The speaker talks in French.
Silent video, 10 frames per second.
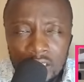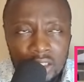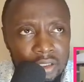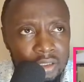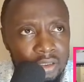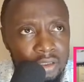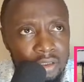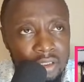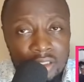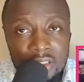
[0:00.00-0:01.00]
euh,
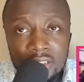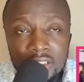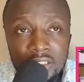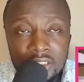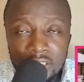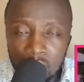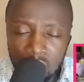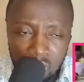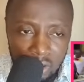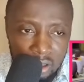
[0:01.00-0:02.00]
qui, qui, qui, est au
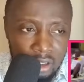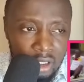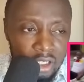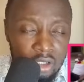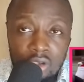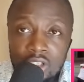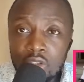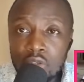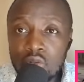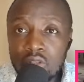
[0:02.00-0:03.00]
courant. Donc si
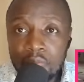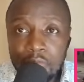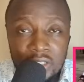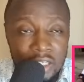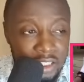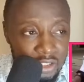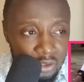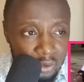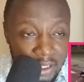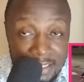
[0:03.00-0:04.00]
aujourd'hui vous posez la
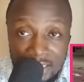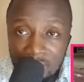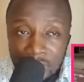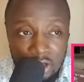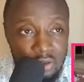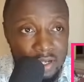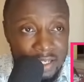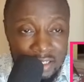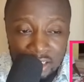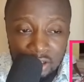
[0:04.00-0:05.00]
question à certaines personnes à
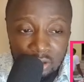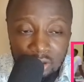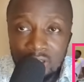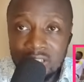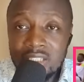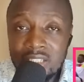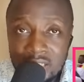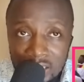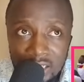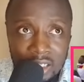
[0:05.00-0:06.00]
l'extérieur,
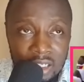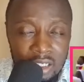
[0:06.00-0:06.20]
qui est